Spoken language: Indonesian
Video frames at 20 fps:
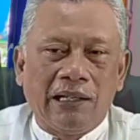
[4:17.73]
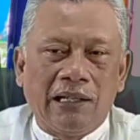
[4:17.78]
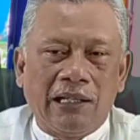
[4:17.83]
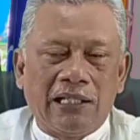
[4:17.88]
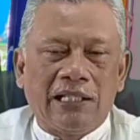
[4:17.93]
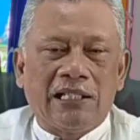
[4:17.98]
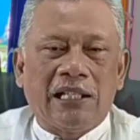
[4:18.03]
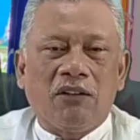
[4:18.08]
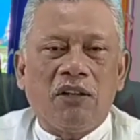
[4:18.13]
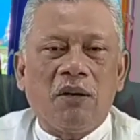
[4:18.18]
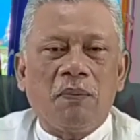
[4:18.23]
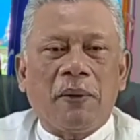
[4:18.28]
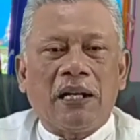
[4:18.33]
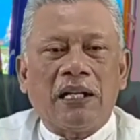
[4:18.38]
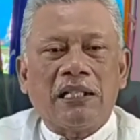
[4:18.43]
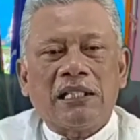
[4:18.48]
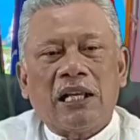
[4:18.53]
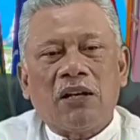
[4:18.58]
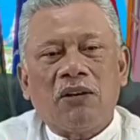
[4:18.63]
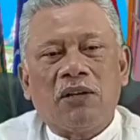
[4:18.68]
Insya Allah
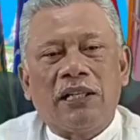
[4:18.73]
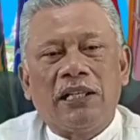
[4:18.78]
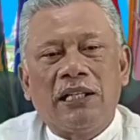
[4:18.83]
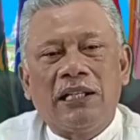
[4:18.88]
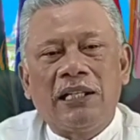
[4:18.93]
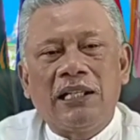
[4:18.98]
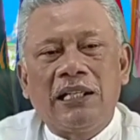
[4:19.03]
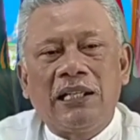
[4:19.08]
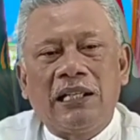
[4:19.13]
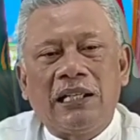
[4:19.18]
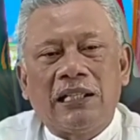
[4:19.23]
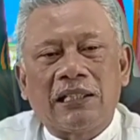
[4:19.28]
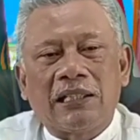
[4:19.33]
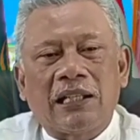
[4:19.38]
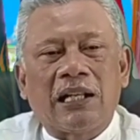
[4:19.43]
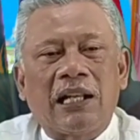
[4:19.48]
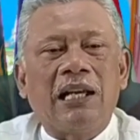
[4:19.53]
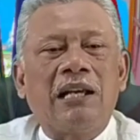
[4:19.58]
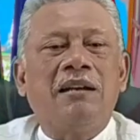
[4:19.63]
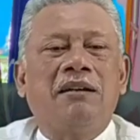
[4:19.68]
para calon ini
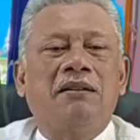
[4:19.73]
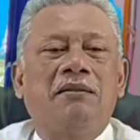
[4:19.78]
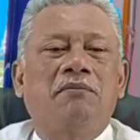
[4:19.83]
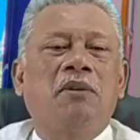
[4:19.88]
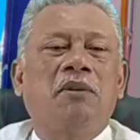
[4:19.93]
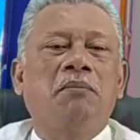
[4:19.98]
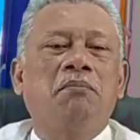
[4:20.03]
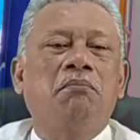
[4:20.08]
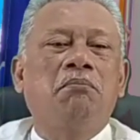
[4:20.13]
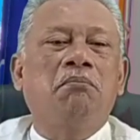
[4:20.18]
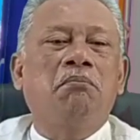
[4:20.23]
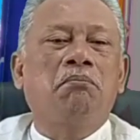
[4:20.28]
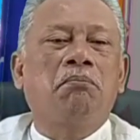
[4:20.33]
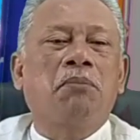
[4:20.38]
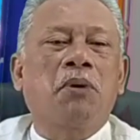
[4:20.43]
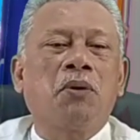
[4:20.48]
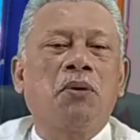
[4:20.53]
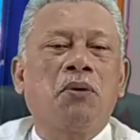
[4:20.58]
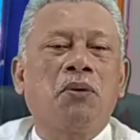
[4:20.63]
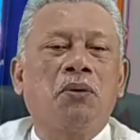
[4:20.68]
telah
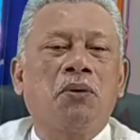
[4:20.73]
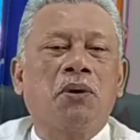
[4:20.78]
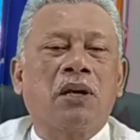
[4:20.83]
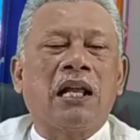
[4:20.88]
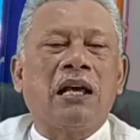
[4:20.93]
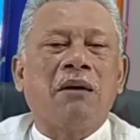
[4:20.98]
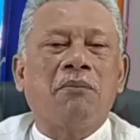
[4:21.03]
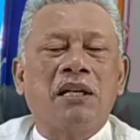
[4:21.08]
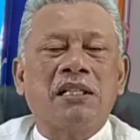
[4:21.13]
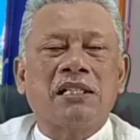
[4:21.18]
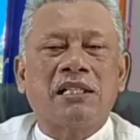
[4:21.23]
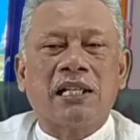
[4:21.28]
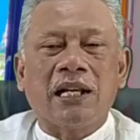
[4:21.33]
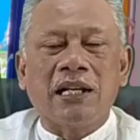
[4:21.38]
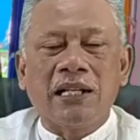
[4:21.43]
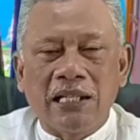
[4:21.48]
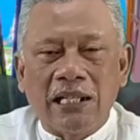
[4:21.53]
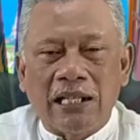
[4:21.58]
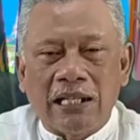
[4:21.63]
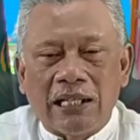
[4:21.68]

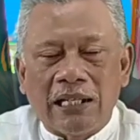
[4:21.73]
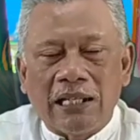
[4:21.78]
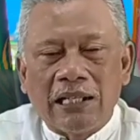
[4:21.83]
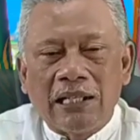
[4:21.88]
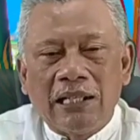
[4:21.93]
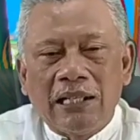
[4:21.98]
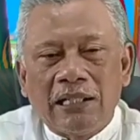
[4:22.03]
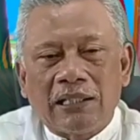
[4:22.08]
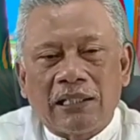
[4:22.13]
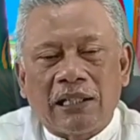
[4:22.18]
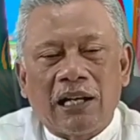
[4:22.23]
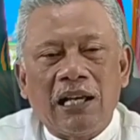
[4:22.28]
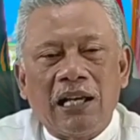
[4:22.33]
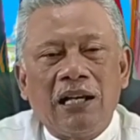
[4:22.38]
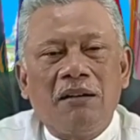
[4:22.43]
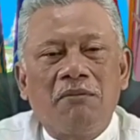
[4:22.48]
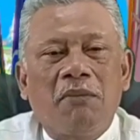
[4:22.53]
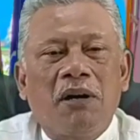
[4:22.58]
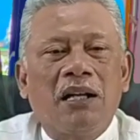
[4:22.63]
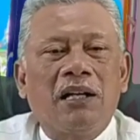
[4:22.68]
memproklamasikan diri, telah
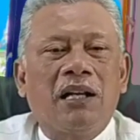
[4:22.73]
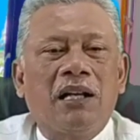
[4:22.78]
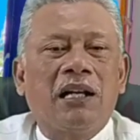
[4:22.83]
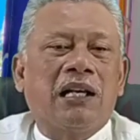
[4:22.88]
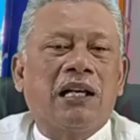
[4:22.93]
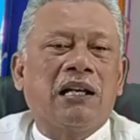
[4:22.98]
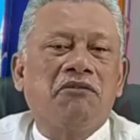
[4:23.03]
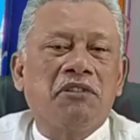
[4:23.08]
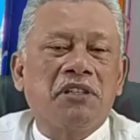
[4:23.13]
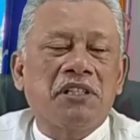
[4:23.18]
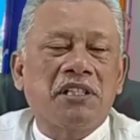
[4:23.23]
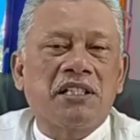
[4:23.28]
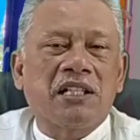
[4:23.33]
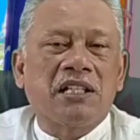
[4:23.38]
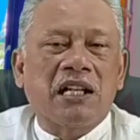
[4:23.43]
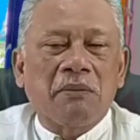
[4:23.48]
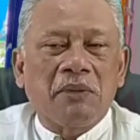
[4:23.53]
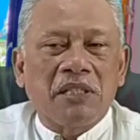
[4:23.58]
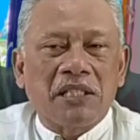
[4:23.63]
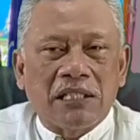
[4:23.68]
mengenalkan visi
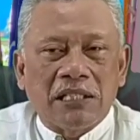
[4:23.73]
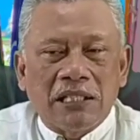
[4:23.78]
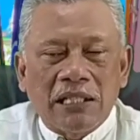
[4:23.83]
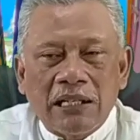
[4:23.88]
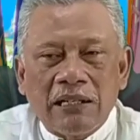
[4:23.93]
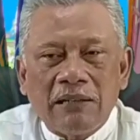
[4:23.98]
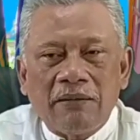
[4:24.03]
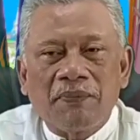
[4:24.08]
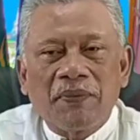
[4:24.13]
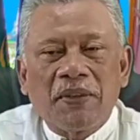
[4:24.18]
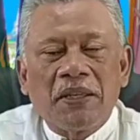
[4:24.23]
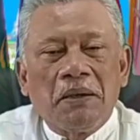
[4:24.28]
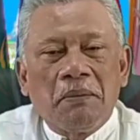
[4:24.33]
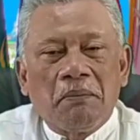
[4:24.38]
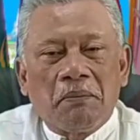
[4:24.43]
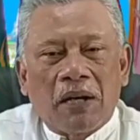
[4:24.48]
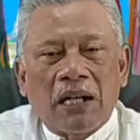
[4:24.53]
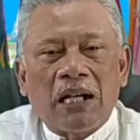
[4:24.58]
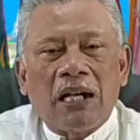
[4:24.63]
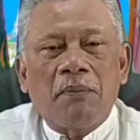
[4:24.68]
dan misinya,
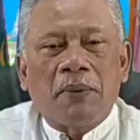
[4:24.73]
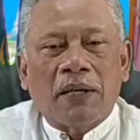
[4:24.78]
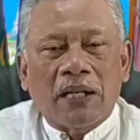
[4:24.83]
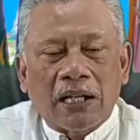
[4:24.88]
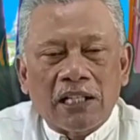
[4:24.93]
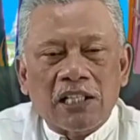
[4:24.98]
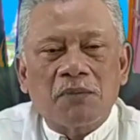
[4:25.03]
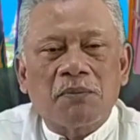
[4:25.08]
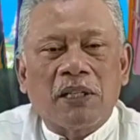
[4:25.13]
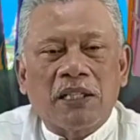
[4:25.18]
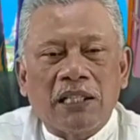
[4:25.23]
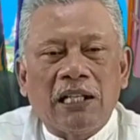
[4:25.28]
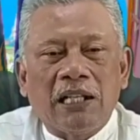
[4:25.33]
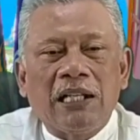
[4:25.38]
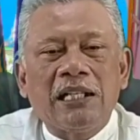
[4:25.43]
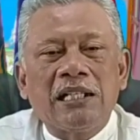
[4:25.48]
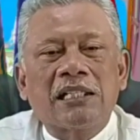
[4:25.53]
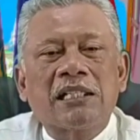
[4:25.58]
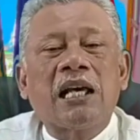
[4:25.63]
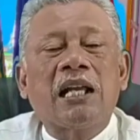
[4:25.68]
maka pada kesempatan
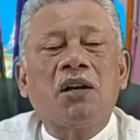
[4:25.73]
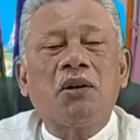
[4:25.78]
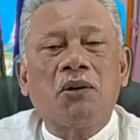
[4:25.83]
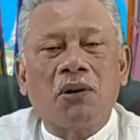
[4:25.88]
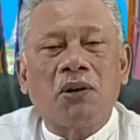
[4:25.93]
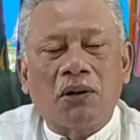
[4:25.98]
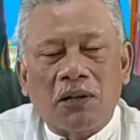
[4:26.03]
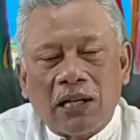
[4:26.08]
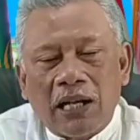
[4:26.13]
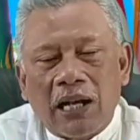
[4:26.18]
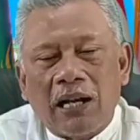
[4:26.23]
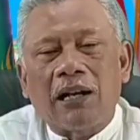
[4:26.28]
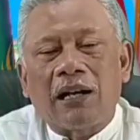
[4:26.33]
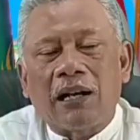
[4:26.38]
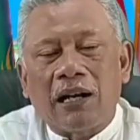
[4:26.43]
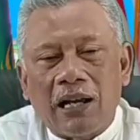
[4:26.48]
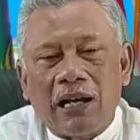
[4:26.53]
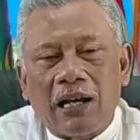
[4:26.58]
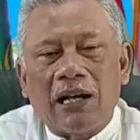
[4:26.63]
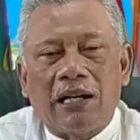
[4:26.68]
ini
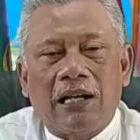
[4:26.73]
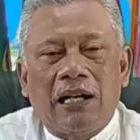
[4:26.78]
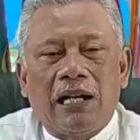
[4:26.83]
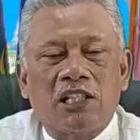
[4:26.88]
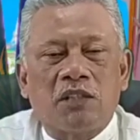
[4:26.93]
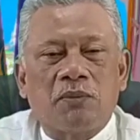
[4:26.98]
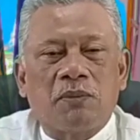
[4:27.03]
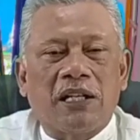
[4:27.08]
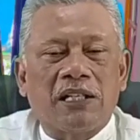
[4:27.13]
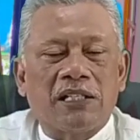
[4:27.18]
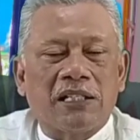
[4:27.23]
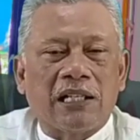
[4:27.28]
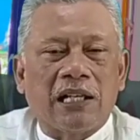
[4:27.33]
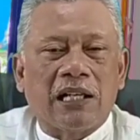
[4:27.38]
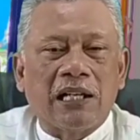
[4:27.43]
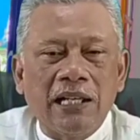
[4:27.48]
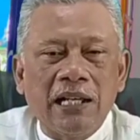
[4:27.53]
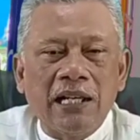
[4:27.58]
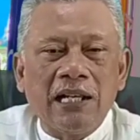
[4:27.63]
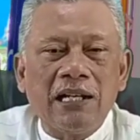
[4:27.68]
salurkanlah aspirasi
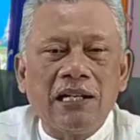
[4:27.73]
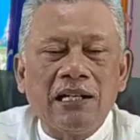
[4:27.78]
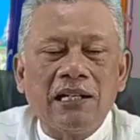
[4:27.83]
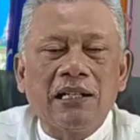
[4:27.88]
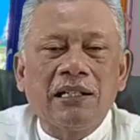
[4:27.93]
kalian